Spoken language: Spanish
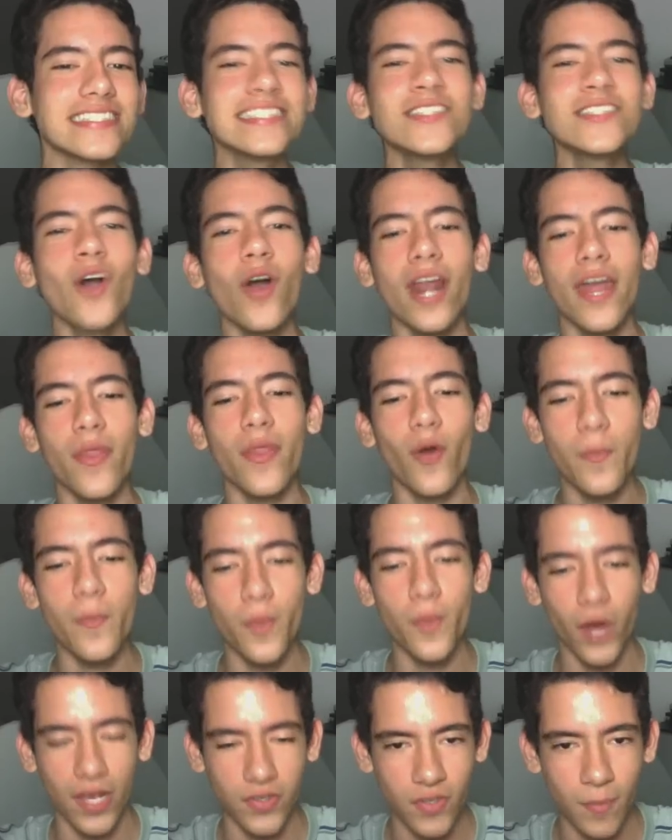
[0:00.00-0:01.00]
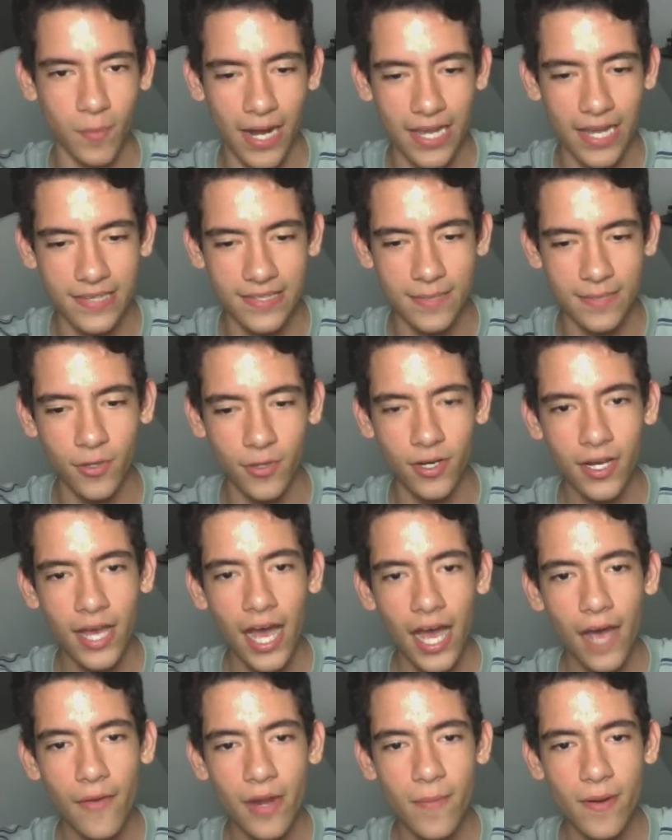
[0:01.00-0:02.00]
No les doy porque soy malísimo.
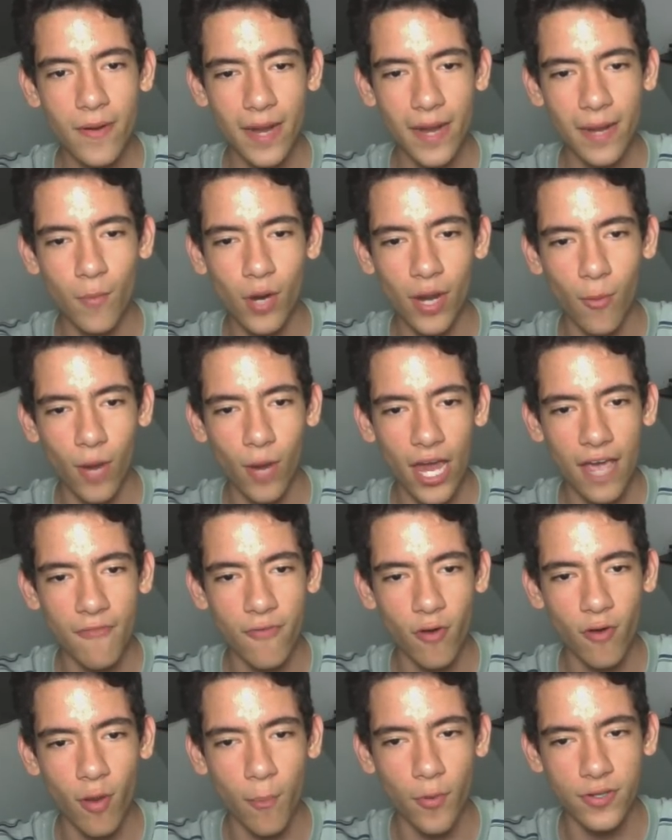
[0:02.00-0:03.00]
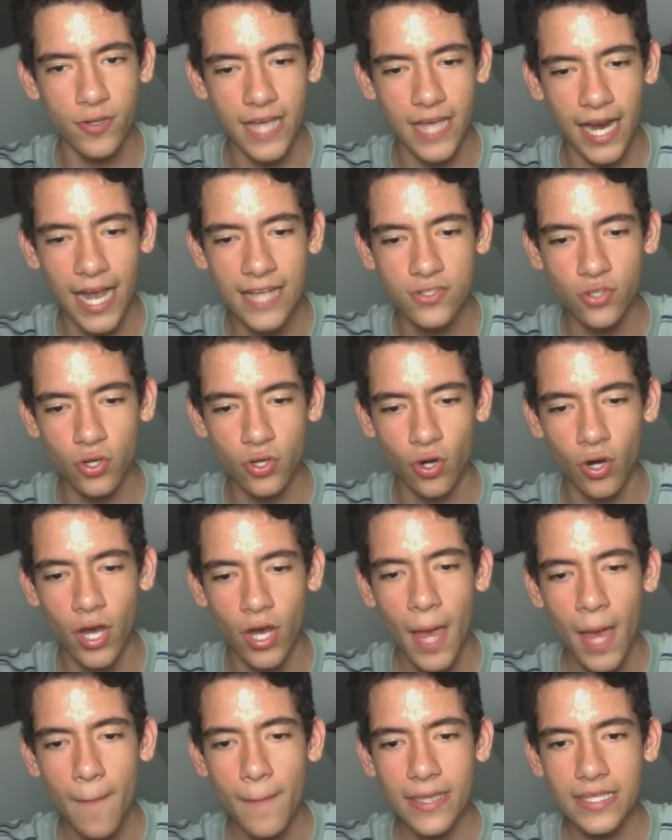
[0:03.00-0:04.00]
A ver, preparamos la bola de fuego por si acaso no.
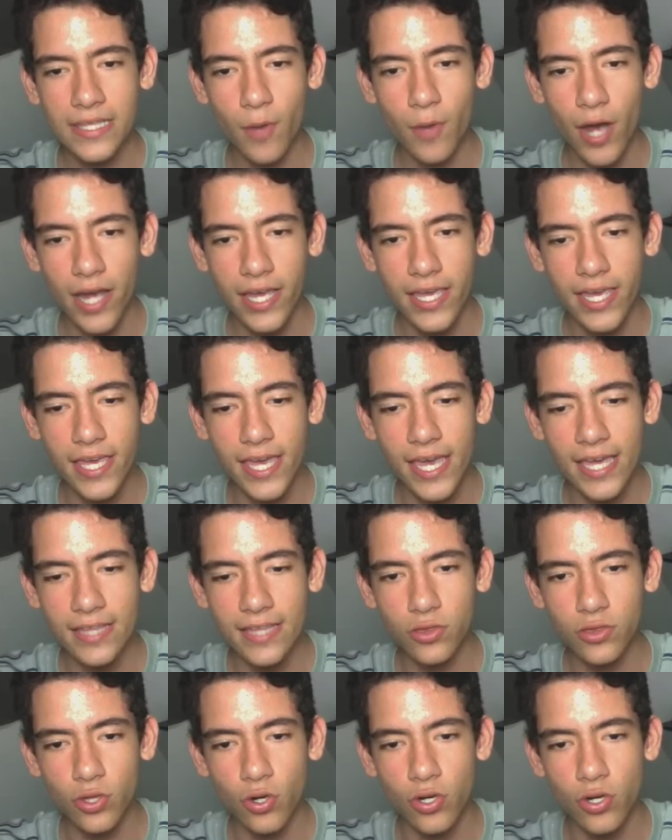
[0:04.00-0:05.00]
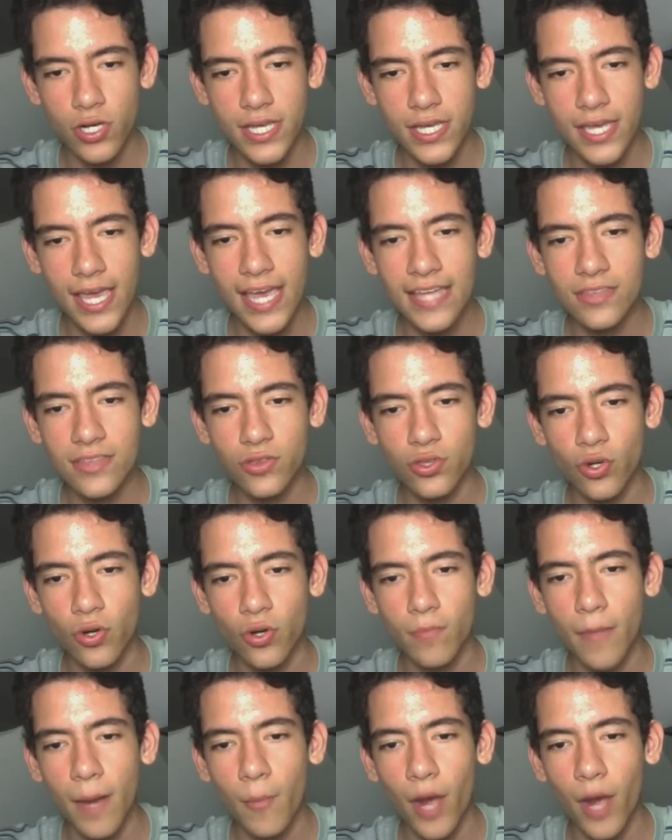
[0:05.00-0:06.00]
Metemos aquí esto y esto.
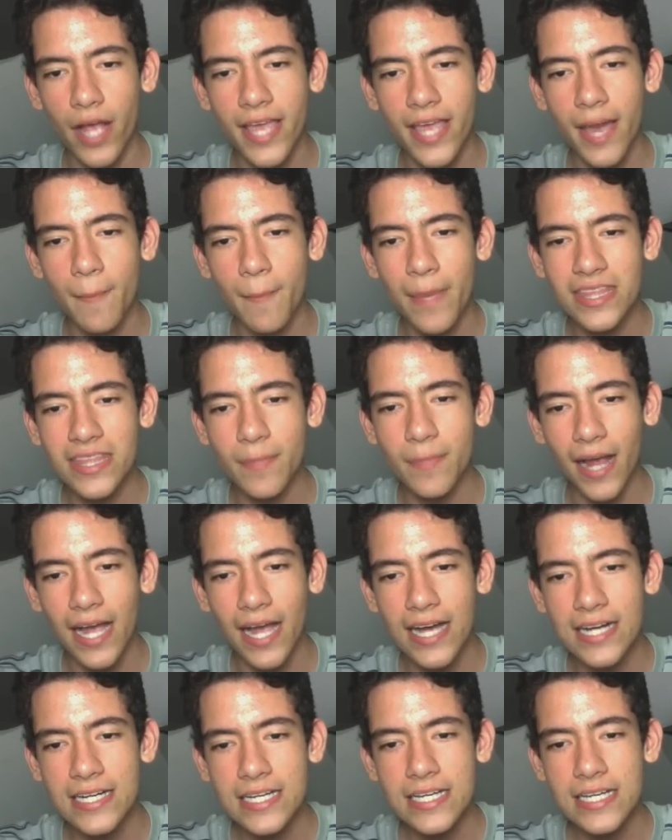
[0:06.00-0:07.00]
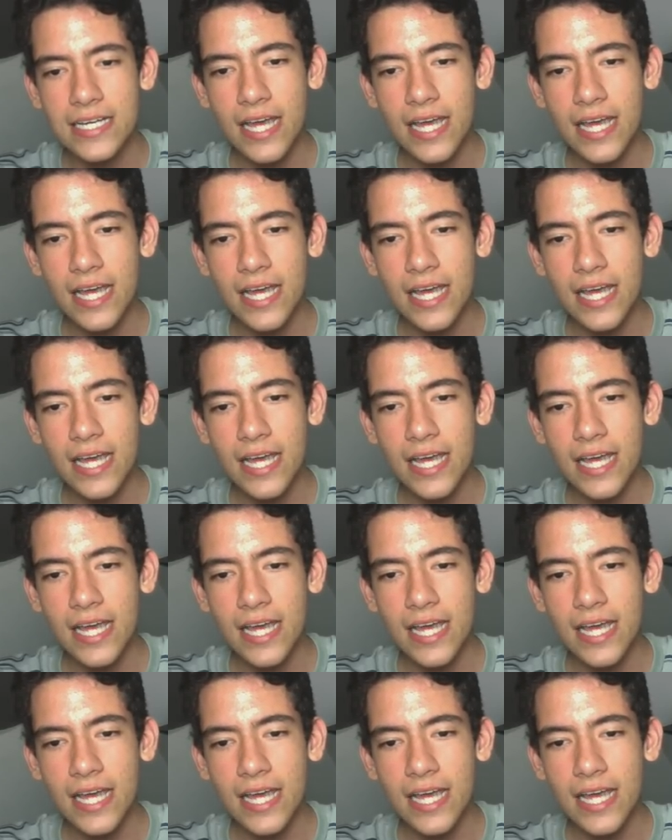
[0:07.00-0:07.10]
Vamos allá, vente para acá.